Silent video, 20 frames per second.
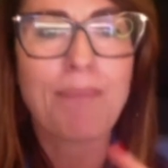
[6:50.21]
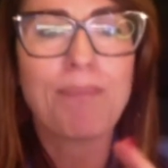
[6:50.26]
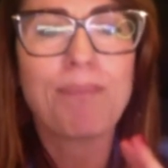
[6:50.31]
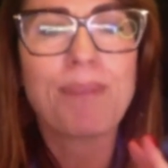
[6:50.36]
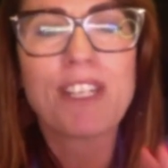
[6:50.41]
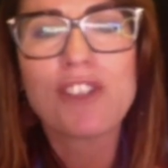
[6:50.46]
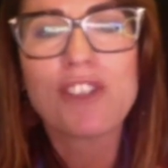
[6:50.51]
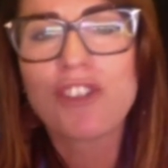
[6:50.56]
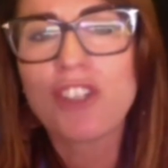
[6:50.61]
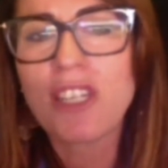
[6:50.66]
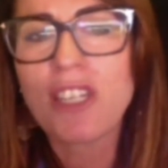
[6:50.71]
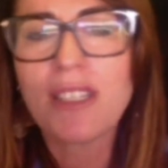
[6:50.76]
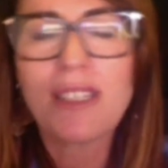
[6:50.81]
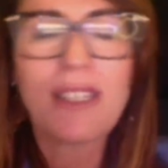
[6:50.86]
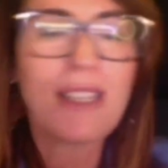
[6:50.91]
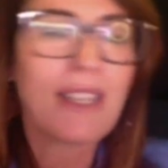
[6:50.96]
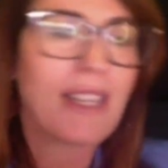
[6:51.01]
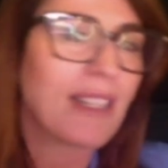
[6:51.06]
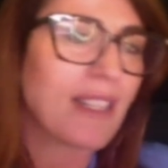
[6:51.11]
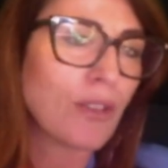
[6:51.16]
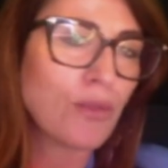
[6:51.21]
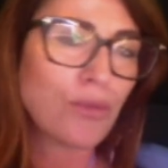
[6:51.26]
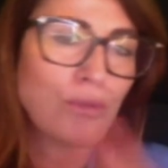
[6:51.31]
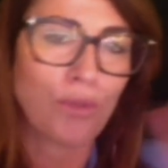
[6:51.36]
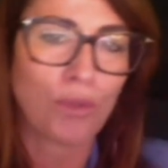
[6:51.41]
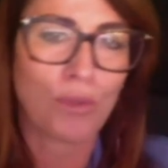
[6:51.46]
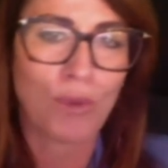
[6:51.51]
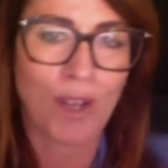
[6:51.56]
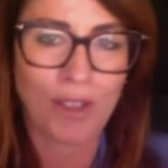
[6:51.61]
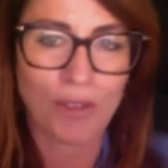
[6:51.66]
a prescindere da
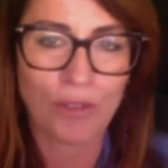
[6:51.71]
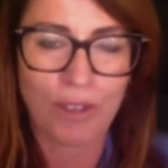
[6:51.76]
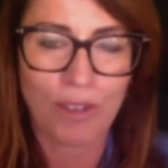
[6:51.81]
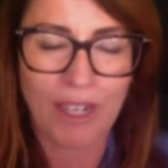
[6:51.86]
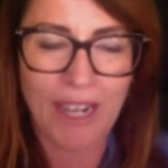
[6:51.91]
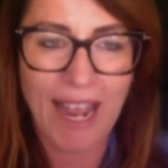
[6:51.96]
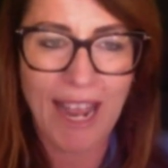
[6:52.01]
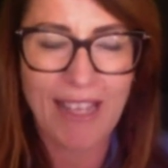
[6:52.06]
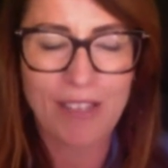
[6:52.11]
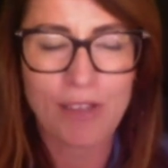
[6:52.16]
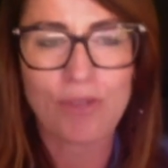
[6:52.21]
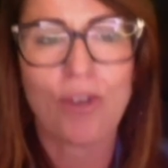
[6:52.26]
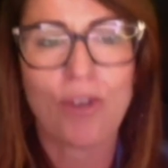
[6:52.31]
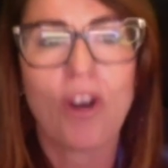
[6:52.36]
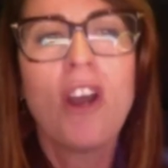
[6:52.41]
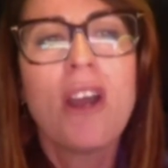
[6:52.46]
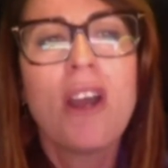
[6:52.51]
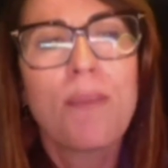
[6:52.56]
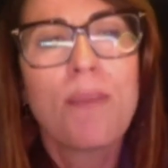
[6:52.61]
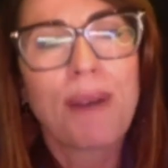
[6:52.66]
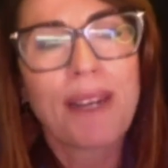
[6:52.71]
tutto quanto il resto.